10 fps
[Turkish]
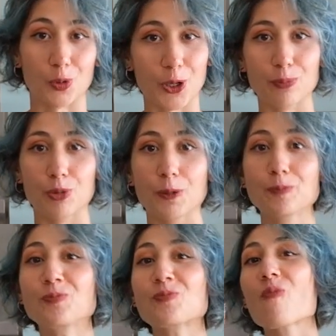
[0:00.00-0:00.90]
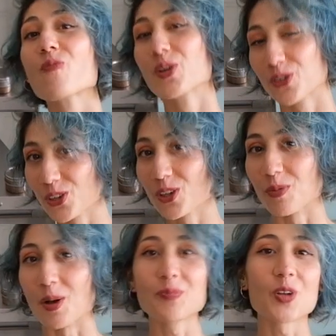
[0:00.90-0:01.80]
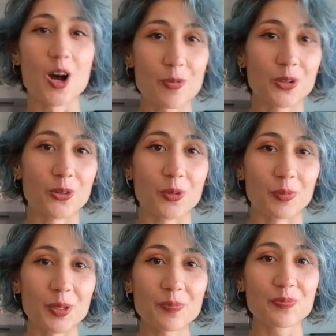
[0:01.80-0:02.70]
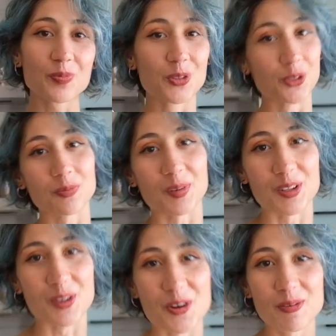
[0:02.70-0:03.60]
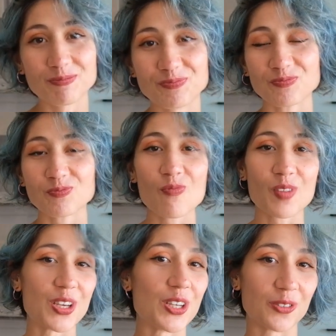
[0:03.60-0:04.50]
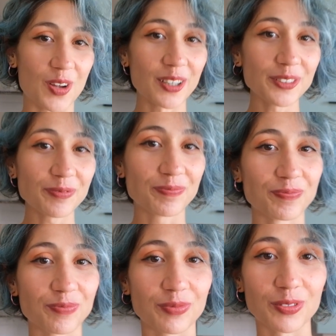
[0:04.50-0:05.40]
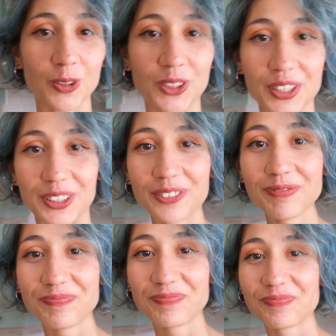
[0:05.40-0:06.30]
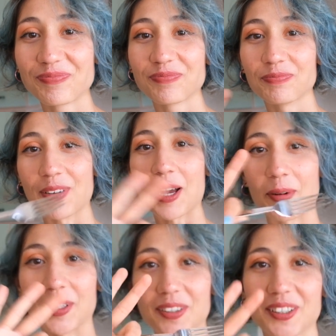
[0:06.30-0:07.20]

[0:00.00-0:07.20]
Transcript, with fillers: beğenmeyi, kanalıma abone olmayı unutmayın diyorum. İyi günler. Hoşçakalın. Bay bay.